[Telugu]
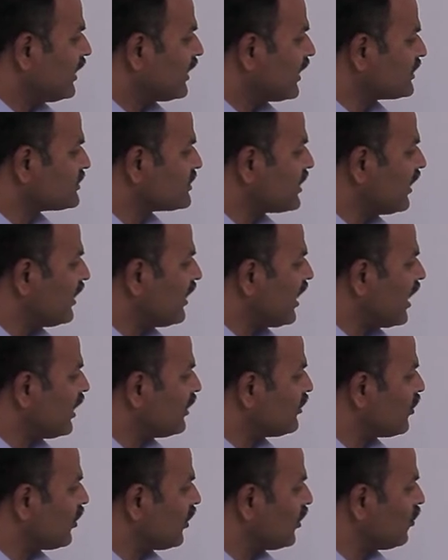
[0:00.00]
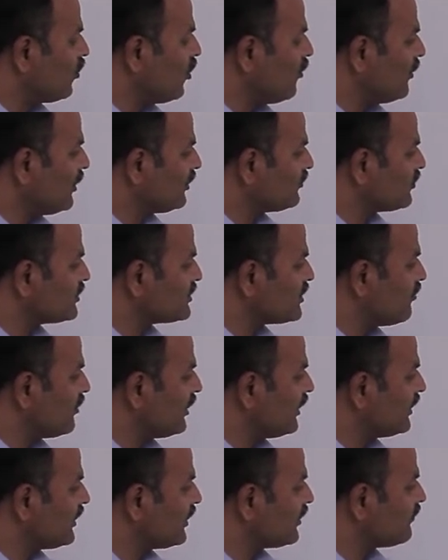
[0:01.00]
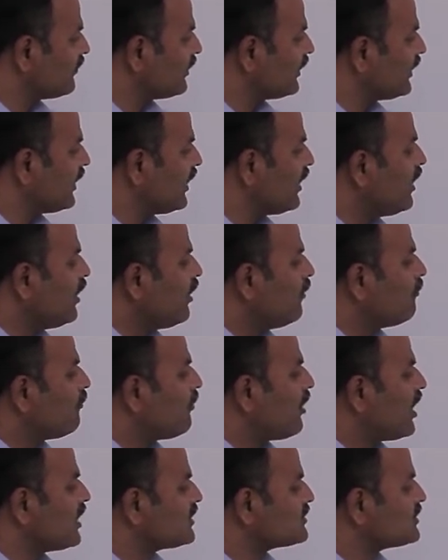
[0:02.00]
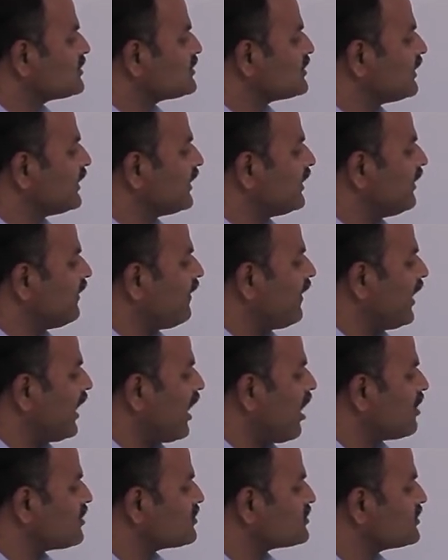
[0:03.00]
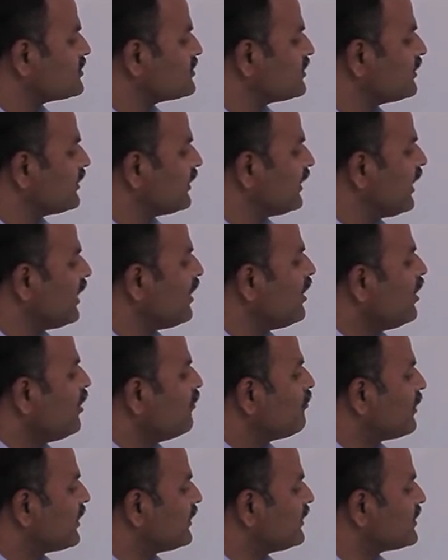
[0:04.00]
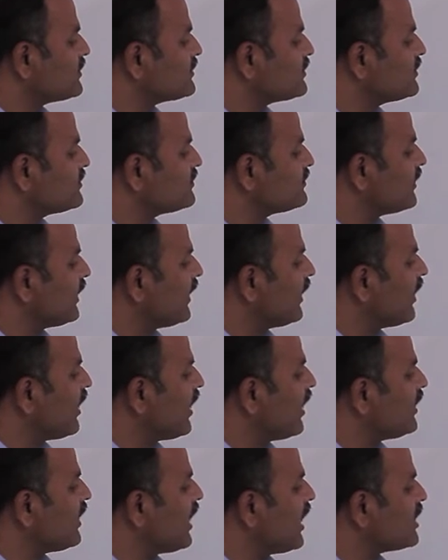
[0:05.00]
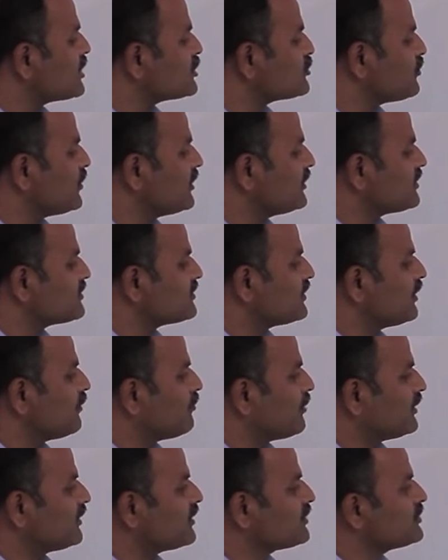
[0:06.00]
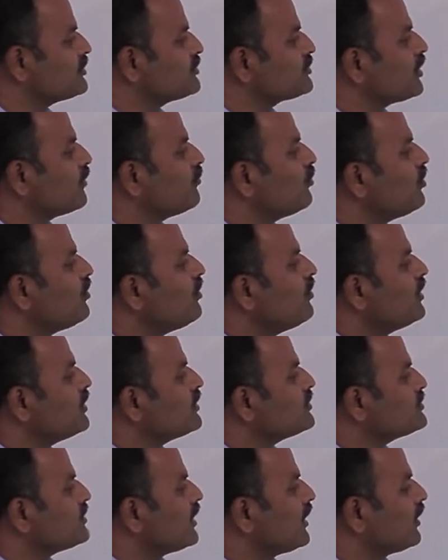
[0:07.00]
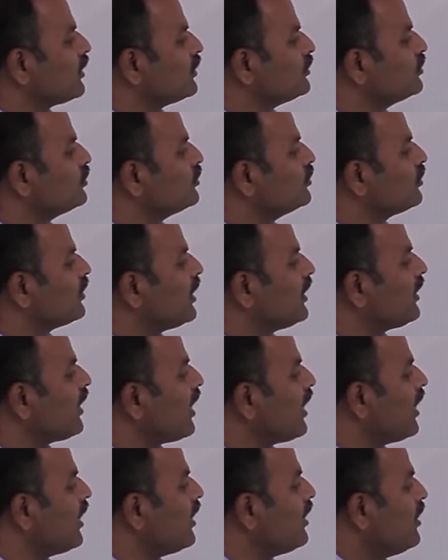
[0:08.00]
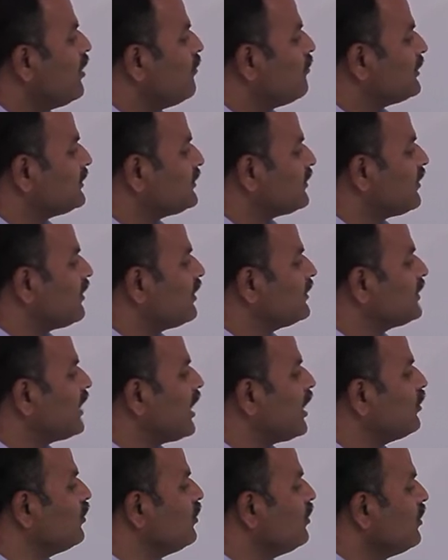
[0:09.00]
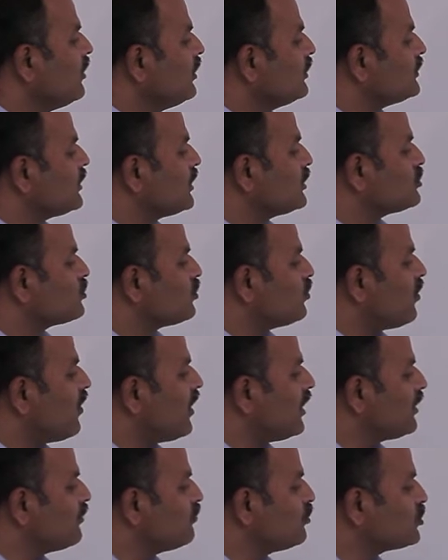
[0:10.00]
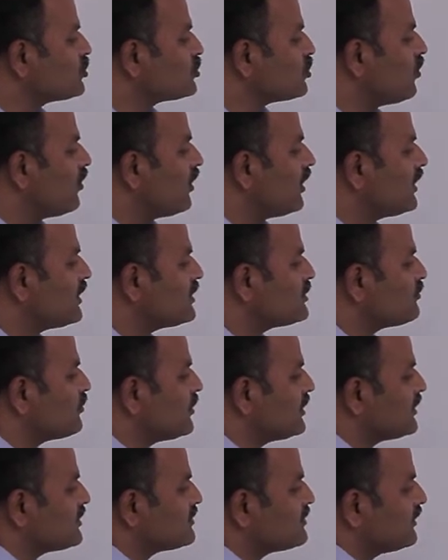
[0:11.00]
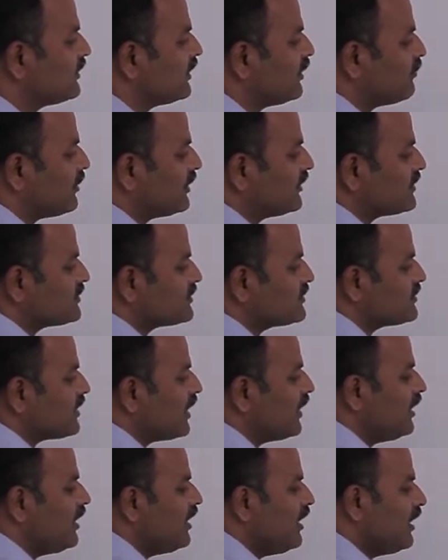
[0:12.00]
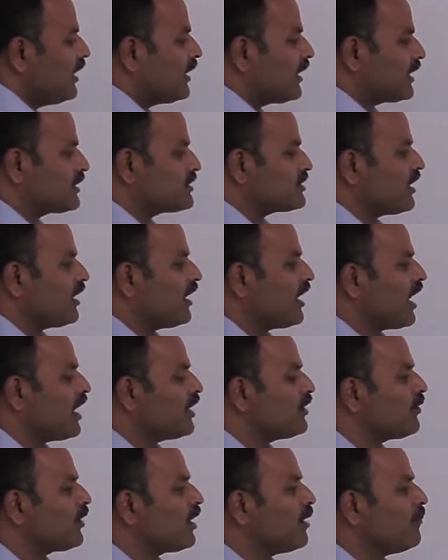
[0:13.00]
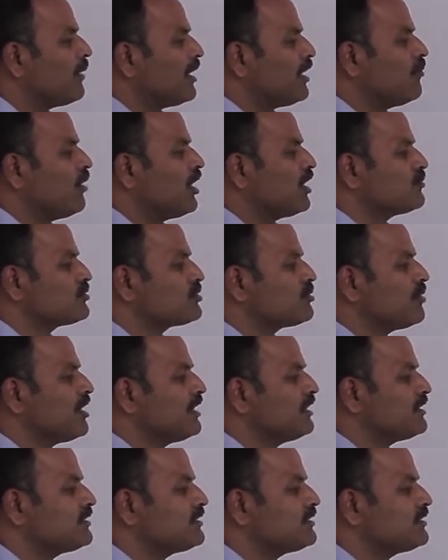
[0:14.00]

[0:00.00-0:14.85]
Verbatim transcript: రక్షకణాల యొక్క లోపల త్వచం అనేటటువంటిది ప్లాస్టిసిటీ లేదా ఎలాస్టిసిటీని ప్రదర్శిస్తే కానీ ఆ స్వీత స్థితి ప్రదర్శించడము జరగదు కనుక పత్రరంధ్రాలు తెరుచుకోవాలి మూసుకోవాలంటే స్పీత స్థితిని ప్రదర్శించాలి రక్షకణాల యొక్క పరిమాణం స్పీత